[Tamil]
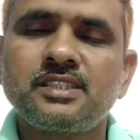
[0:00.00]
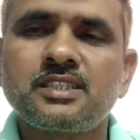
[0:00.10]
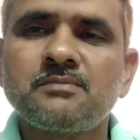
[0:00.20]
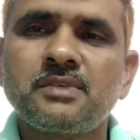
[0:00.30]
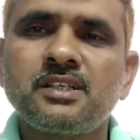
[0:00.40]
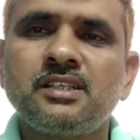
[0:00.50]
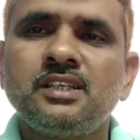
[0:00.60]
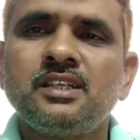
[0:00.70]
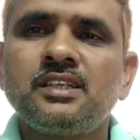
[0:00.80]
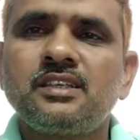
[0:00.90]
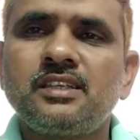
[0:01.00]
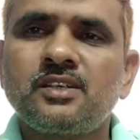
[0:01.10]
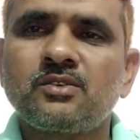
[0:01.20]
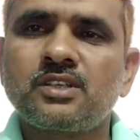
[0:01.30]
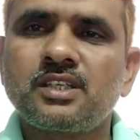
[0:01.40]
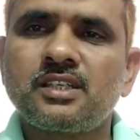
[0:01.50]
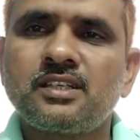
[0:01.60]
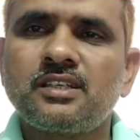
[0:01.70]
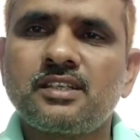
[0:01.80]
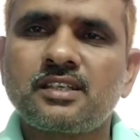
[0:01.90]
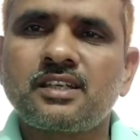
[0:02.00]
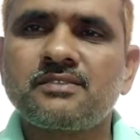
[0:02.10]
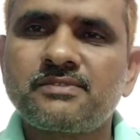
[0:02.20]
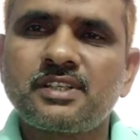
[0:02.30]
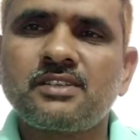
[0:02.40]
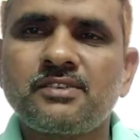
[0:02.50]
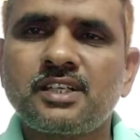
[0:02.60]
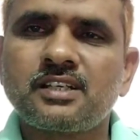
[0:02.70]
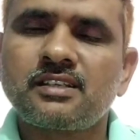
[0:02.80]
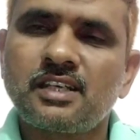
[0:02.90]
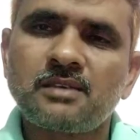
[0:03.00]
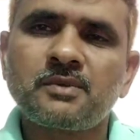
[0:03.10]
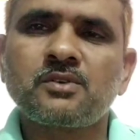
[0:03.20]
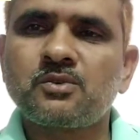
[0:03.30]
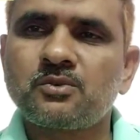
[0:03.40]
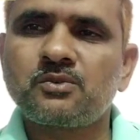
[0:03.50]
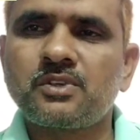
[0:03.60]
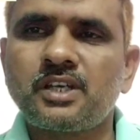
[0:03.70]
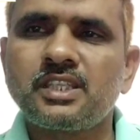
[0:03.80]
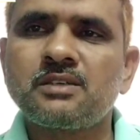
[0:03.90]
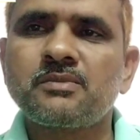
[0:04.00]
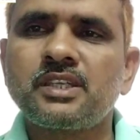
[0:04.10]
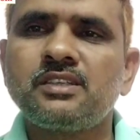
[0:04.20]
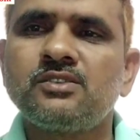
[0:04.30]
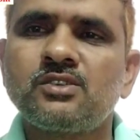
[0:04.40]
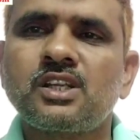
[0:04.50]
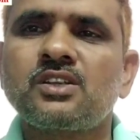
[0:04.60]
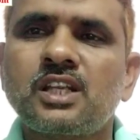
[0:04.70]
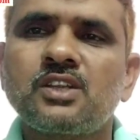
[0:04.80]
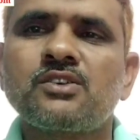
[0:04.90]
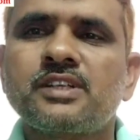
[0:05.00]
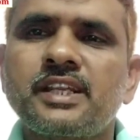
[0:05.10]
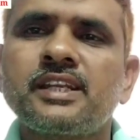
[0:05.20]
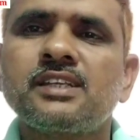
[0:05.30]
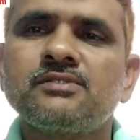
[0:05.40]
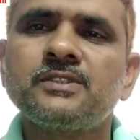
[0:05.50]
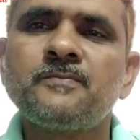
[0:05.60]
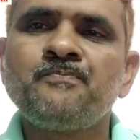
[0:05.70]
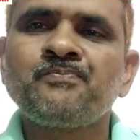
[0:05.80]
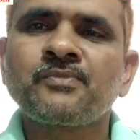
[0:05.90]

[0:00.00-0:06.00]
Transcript: நிச்சயமாக என்னோடய கான்ஃபிடன்ட் லெவல் ஆகட்டும் எல்லாமே அதிகமாகி இன்னும் நான் நல்ல ஒரு ட்ரெயினரை வந்து